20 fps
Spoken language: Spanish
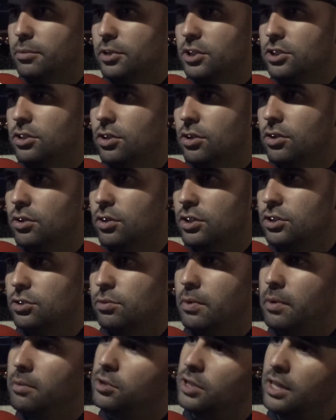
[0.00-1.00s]
puesto y
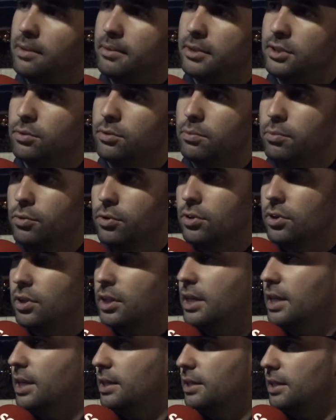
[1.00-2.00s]
sumamos además un punto
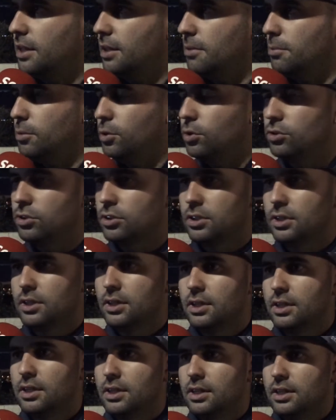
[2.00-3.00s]
del TC Plus.
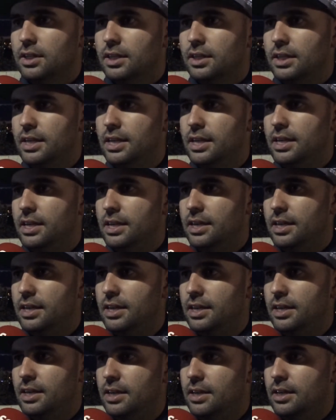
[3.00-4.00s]

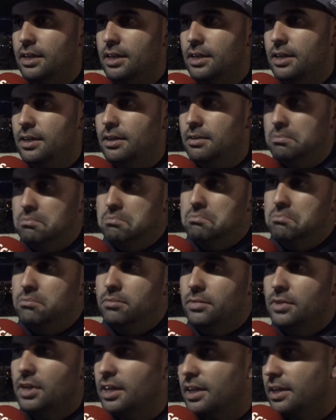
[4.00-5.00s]
Y
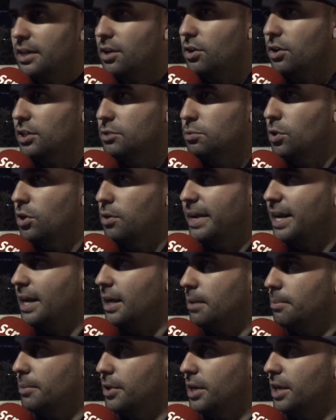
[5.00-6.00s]
creo que es bueno para
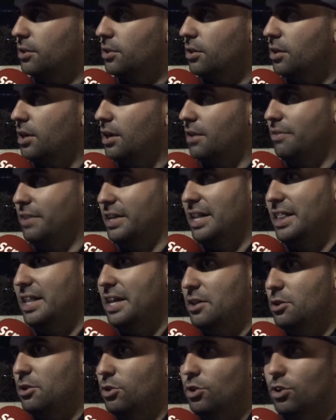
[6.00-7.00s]
el campeonato. al final
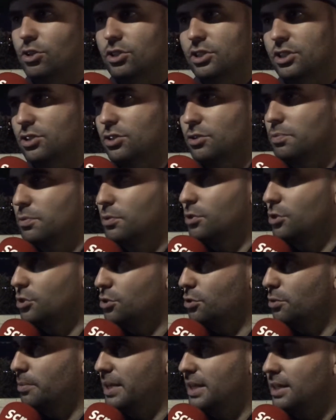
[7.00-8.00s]
de año todos estos
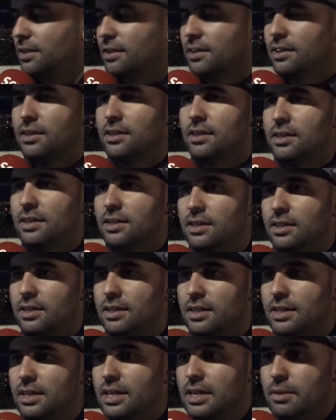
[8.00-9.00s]
puntos suman.
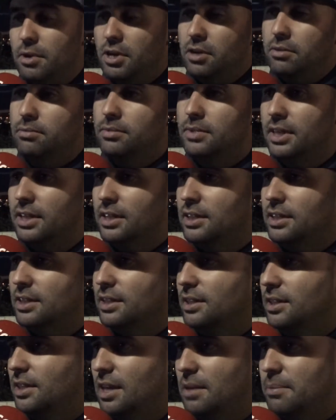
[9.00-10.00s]
Y bueno,
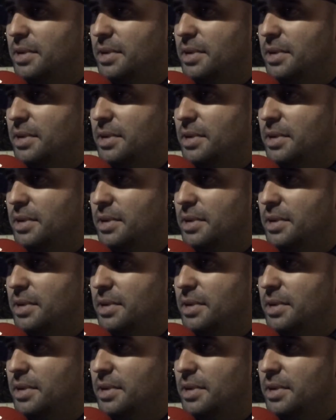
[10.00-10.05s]
eh, al